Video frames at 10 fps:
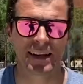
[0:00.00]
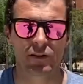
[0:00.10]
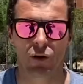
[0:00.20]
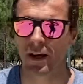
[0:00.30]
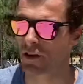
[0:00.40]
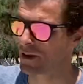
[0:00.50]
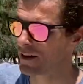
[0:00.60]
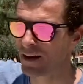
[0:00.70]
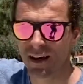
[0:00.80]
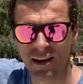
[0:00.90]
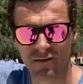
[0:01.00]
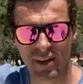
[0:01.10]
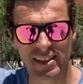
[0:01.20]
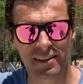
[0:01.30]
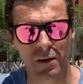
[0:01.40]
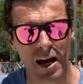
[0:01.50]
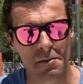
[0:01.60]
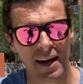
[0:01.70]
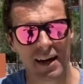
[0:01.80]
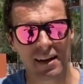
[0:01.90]
llano. Quiere decir, vas a
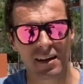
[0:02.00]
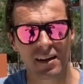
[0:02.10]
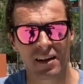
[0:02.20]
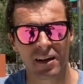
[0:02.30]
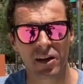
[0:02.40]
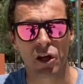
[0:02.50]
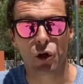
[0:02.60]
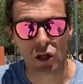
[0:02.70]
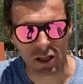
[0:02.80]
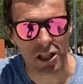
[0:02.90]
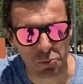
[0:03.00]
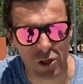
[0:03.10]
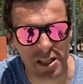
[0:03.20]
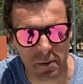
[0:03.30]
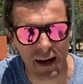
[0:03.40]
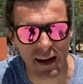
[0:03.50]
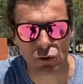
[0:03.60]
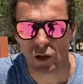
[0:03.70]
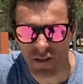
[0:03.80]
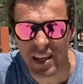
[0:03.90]
bajar y después de bajar
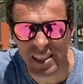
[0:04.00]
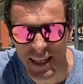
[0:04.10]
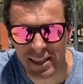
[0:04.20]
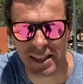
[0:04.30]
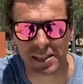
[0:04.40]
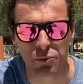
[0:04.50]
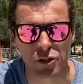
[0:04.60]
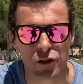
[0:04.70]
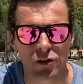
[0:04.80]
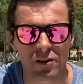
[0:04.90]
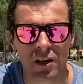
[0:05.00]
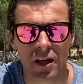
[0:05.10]
todavía seguís en esa posición.